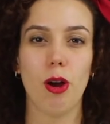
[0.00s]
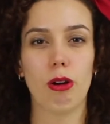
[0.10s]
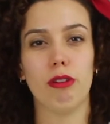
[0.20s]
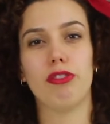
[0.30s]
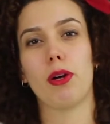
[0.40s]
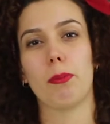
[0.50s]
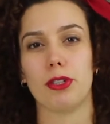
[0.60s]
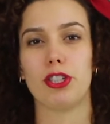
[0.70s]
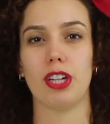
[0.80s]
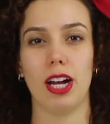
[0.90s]
ou eu fico
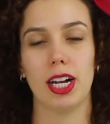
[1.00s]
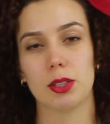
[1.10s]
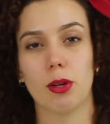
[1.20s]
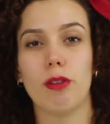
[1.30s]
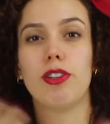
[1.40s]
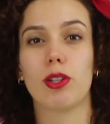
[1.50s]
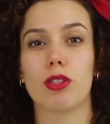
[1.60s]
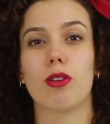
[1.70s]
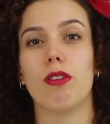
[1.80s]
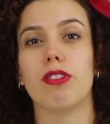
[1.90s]
puxando, ou eu fico
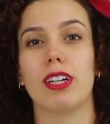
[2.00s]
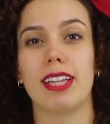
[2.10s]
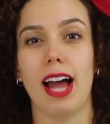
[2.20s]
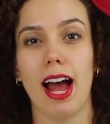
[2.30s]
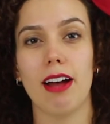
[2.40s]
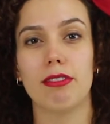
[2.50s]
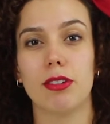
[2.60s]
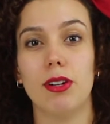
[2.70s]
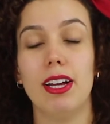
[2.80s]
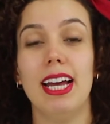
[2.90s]
desconfortável,
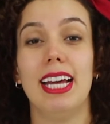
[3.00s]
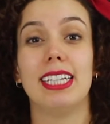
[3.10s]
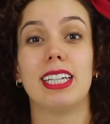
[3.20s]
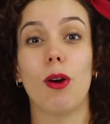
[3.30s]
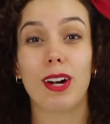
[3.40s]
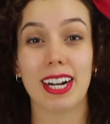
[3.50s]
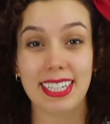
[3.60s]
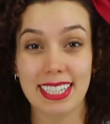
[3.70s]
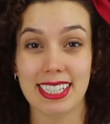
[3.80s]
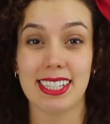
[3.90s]
saudável. Então
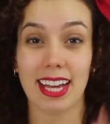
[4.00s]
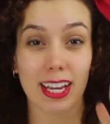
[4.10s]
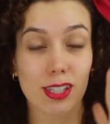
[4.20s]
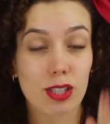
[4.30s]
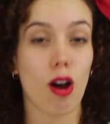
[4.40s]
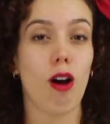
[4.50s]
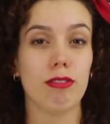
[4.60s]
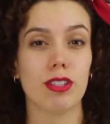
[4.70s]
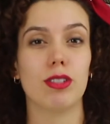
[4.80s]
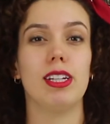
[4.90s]
organiza, resolve isso